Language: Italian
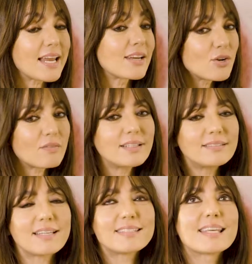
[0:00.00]
Negli anni
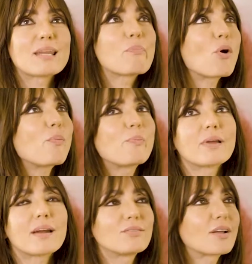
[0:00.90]
90 essere pop
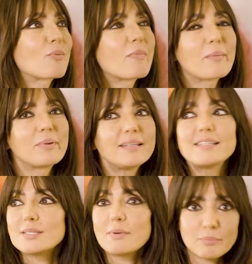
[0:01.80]
era una roba
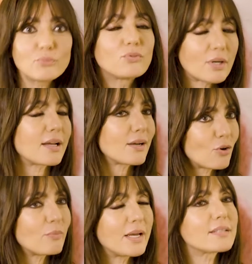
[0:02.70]
bellissima, appunto era
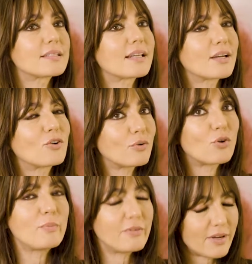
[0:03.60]
come, essere, co
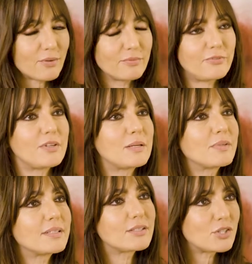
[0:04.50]
come fare un
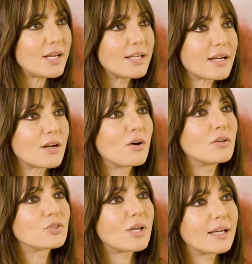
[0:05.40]
film del genere,
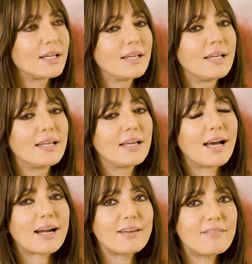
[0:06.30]
no? Cioè
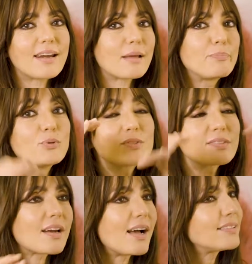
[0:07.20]
arrivare a più
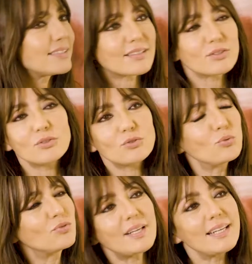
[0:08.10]
strati, a
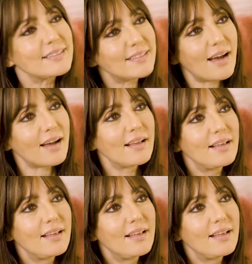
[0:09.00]
tutte le età.